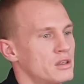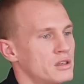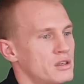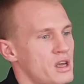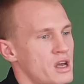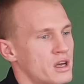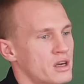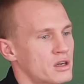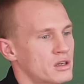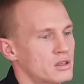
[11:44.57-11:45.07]

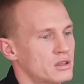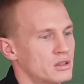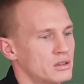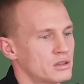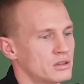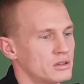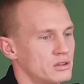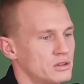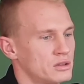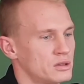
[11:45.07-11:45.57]
jak
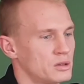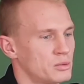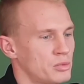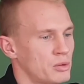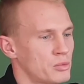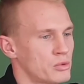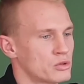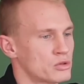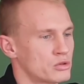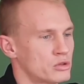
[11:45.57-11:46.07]

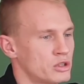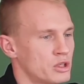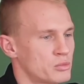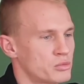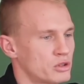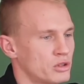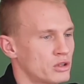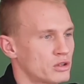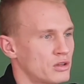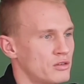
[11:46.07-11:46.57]
po prostu się
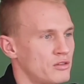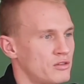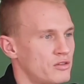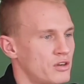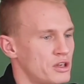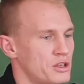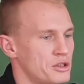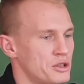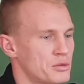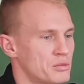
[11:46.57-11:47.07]

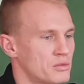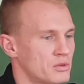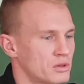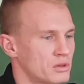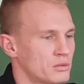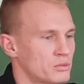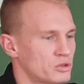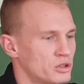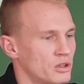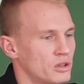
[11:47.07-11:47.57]

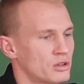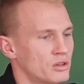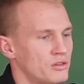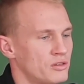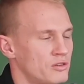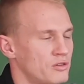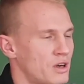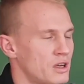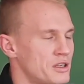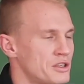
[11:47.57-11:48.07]
przygotowywaliśmy,
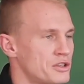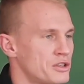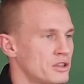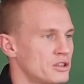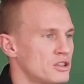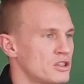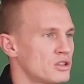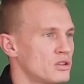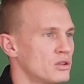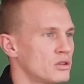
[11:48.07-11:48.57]
przygotowywali się
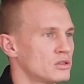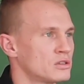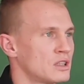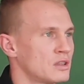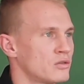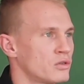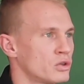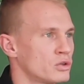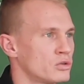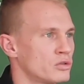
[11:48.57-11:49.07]
gdzieś do
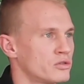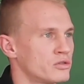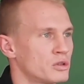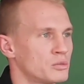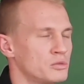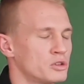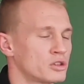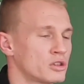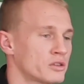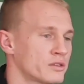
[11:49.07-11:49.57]
zawodów, no
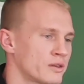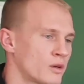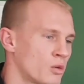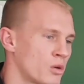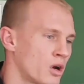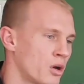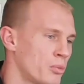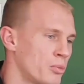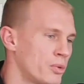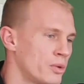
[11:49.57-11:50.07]
Mistrzostw
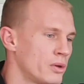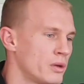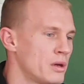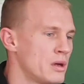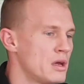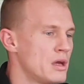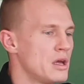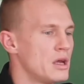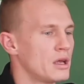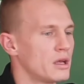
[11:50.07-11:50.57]
Europy,
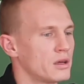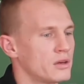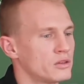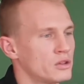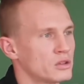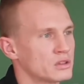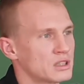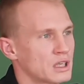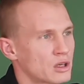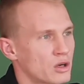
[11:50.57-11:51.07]

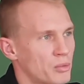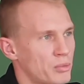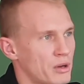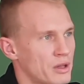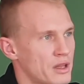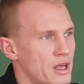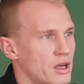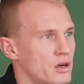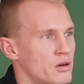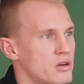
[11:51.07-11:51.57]
do
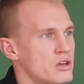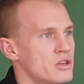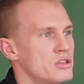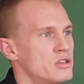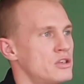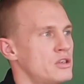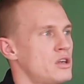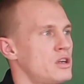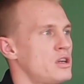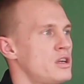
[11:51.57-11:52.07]
Zakopanego
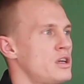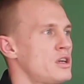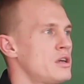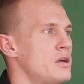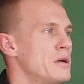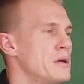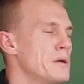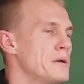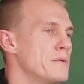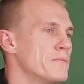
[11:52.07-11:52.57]

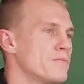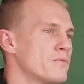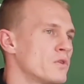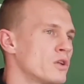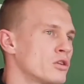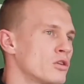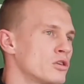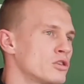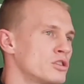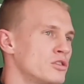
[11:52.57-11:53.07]
jeździli,
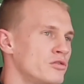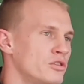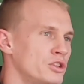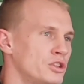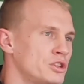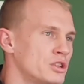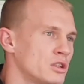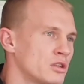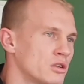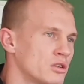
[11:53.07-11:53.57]
no to
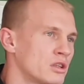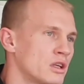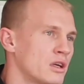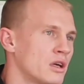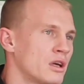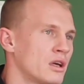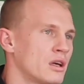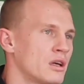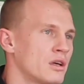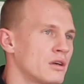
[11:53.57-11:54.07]
oczywiście no
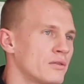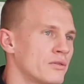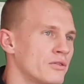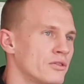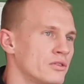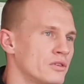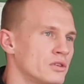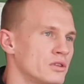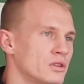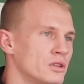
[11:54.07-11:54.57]
te,
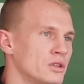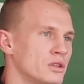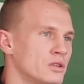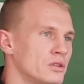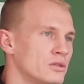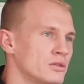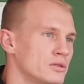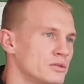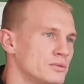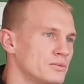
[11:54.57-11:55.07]

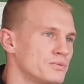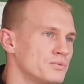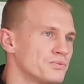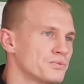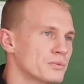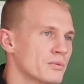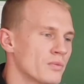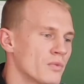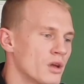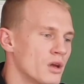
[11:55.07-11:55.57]
y,
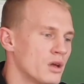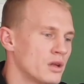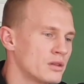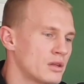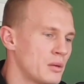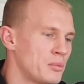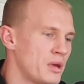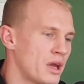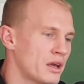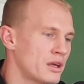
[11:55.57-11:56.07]

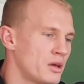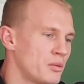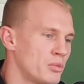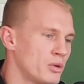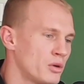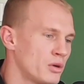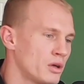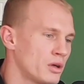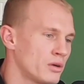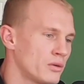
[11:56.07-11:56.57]
te biegi
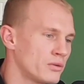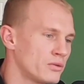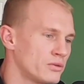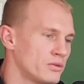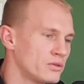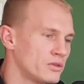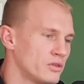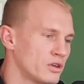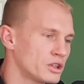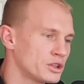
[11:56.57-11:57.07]
były
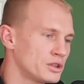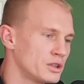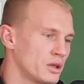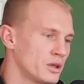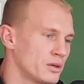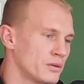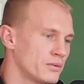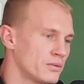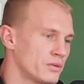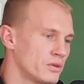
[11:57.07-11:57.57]

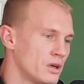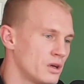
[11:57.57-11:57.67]
właśnie